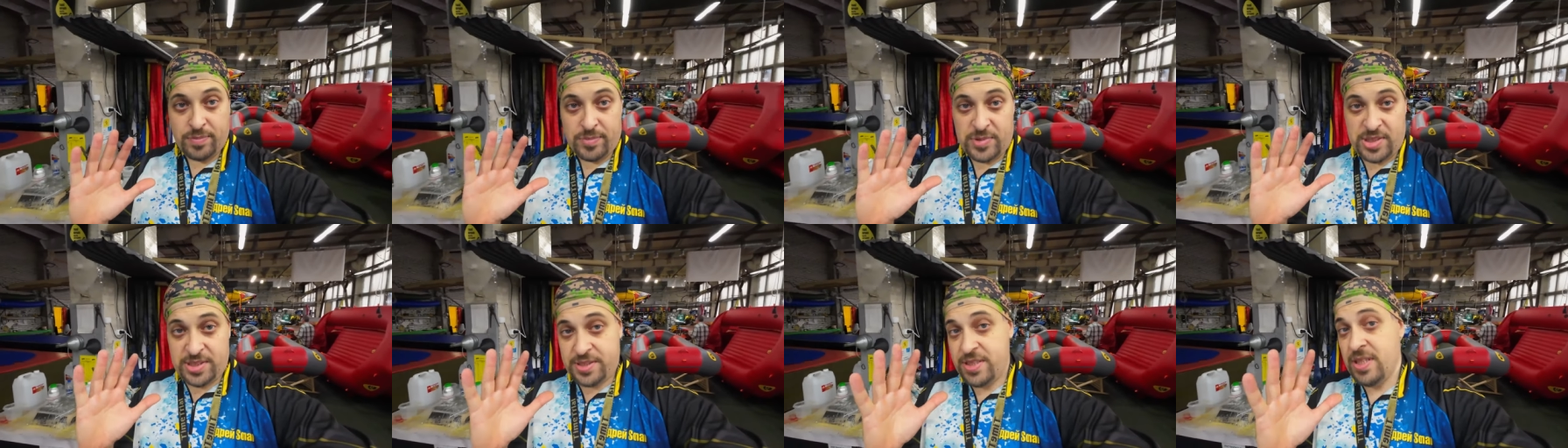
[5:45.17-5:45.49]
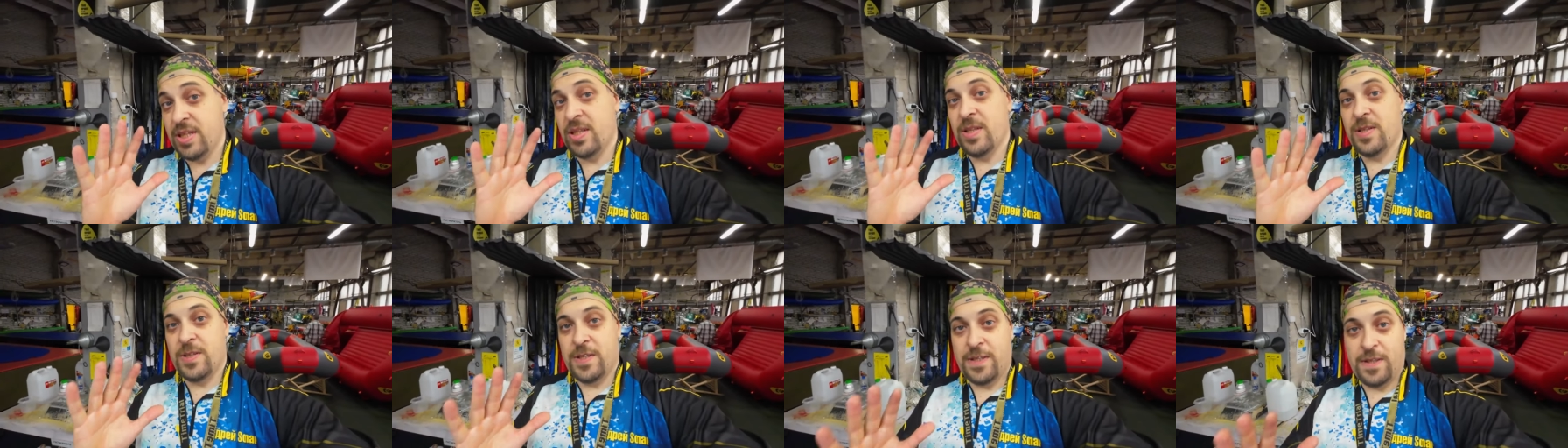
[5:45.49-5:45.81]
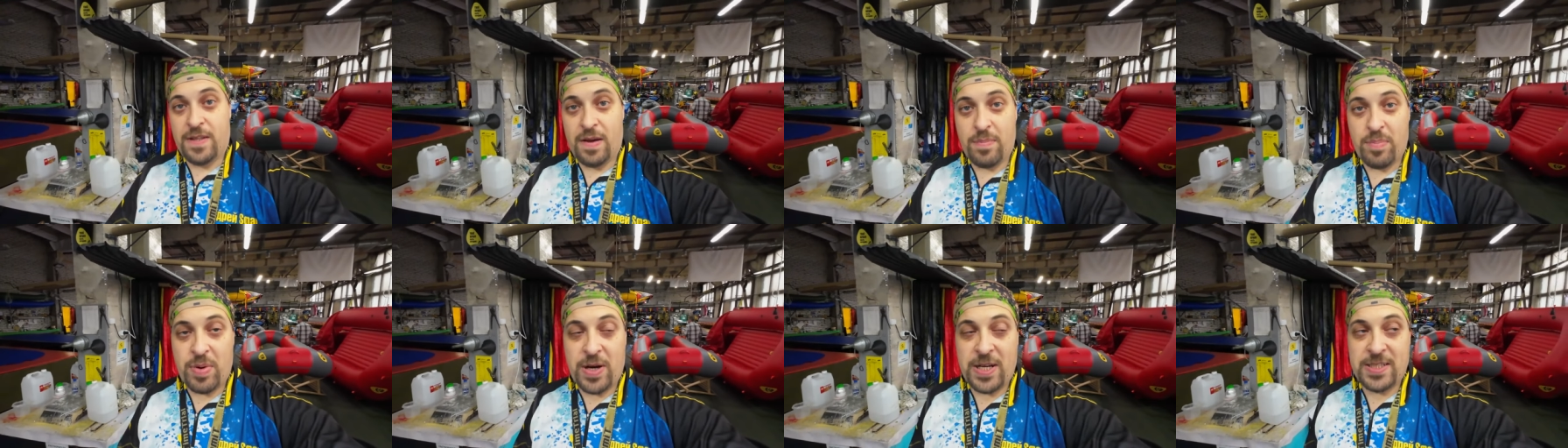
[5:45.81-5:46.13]
сделано
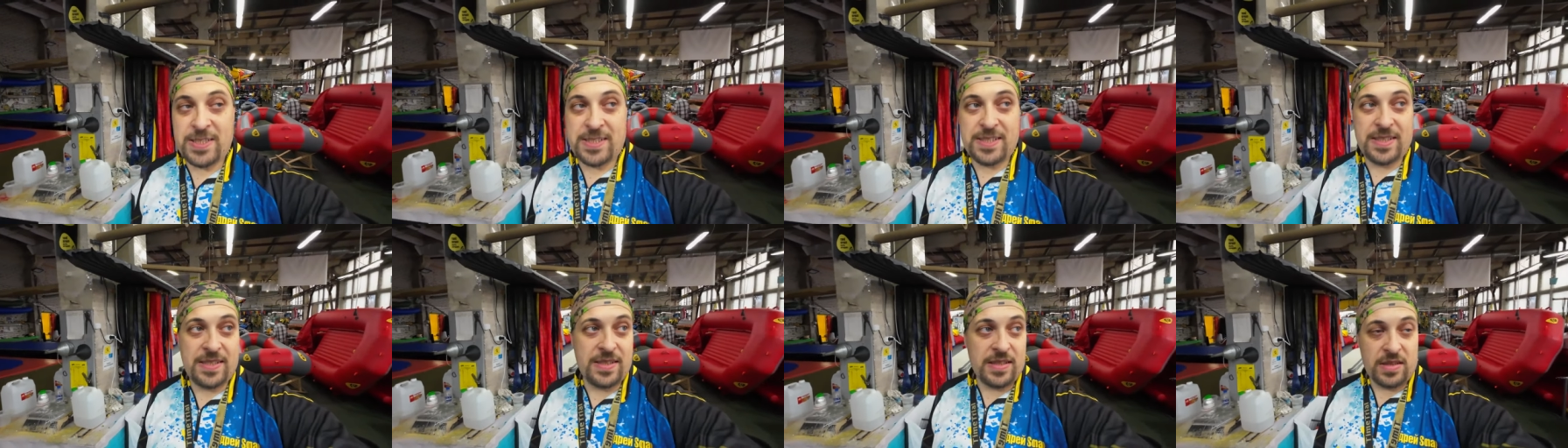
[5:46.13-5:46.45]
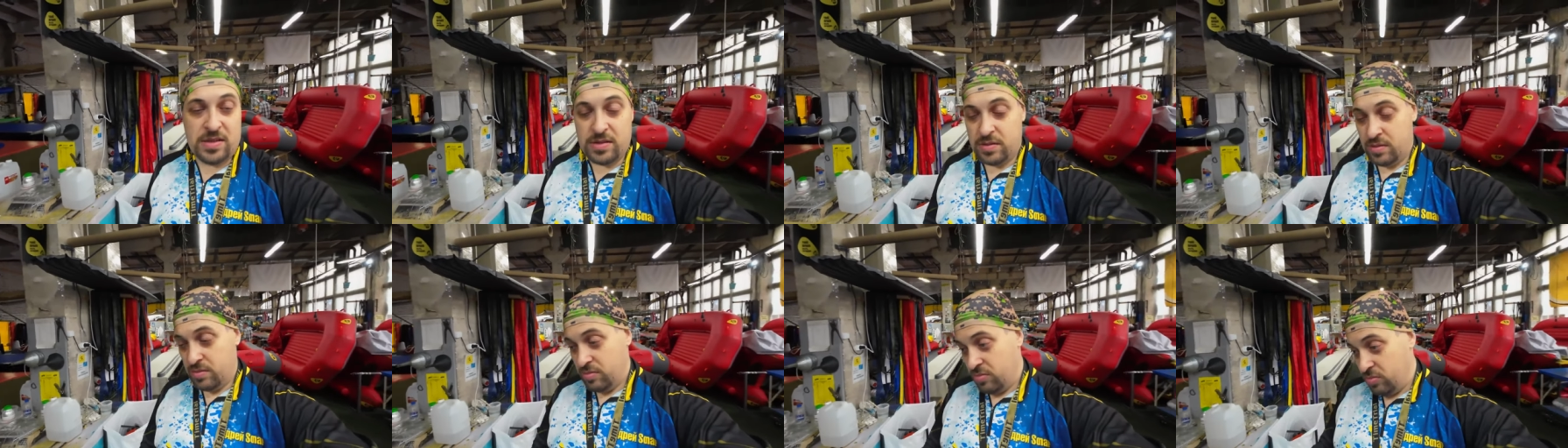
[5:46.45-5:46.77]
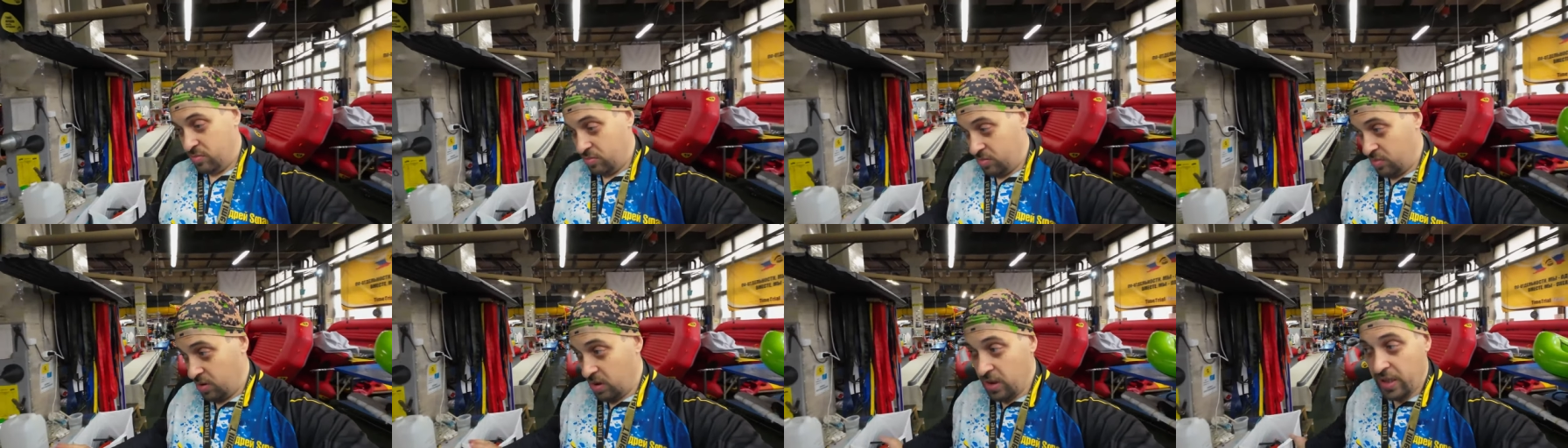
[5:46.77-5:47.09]
на базе
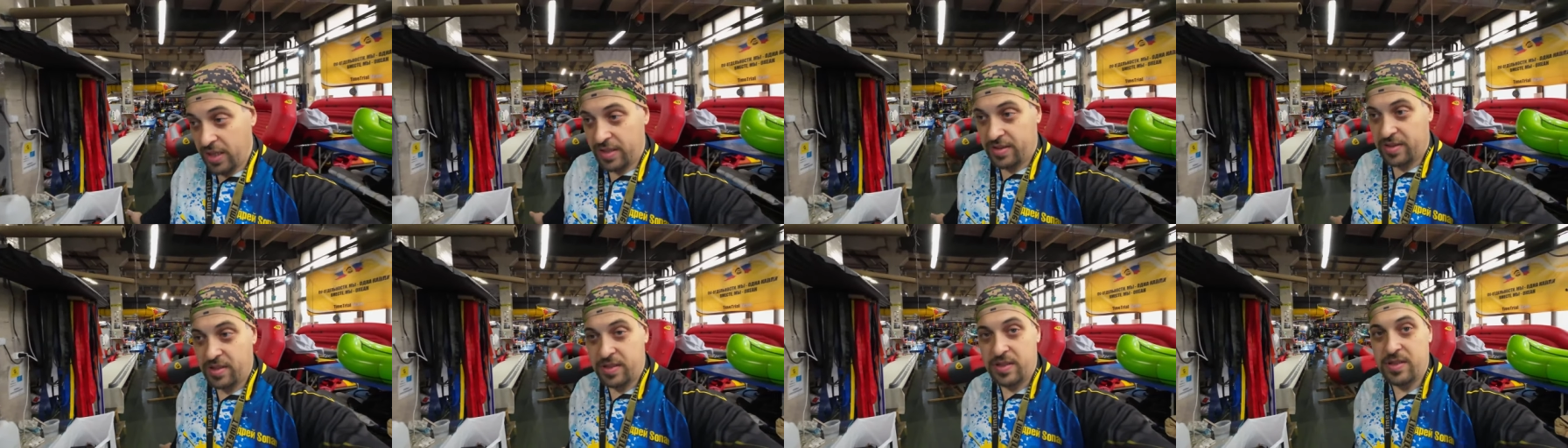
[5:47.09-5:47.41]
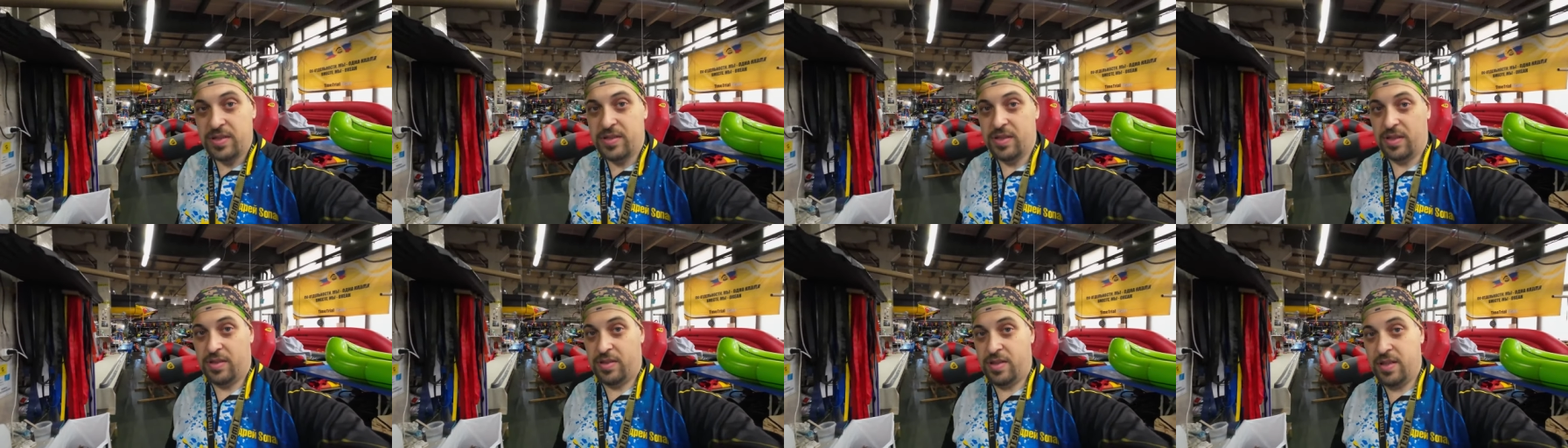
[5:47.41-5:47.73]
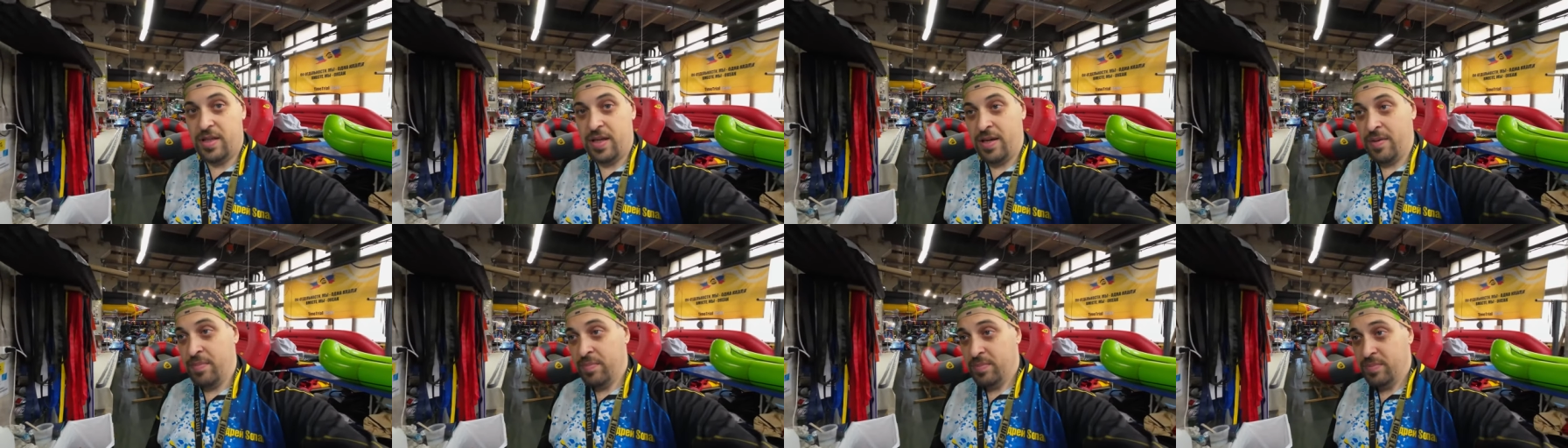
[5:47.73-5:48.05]

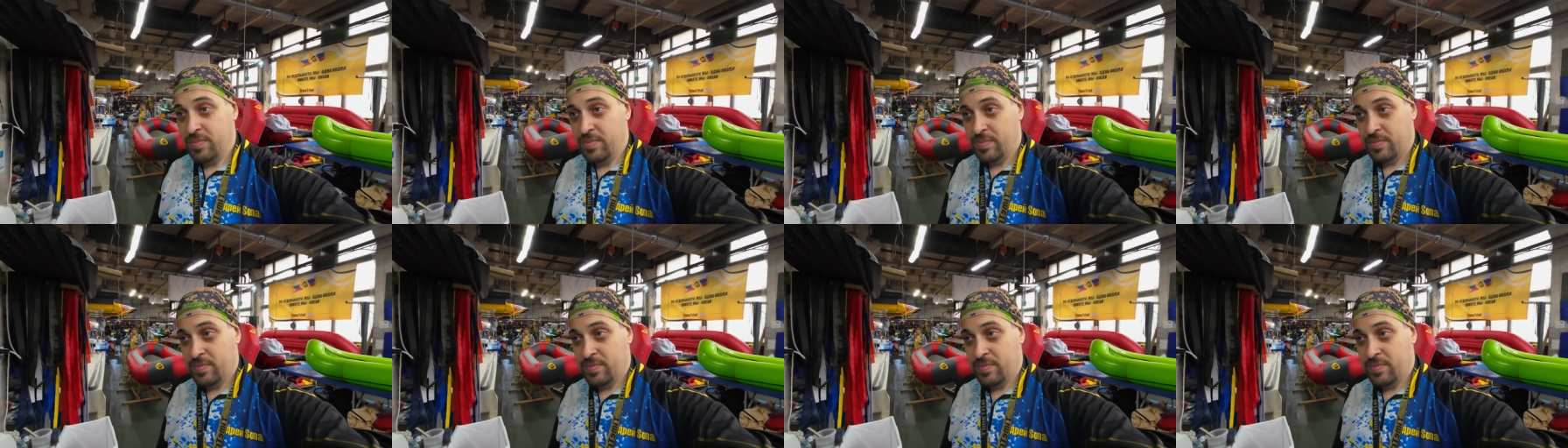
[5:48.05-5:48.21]
LED3TT,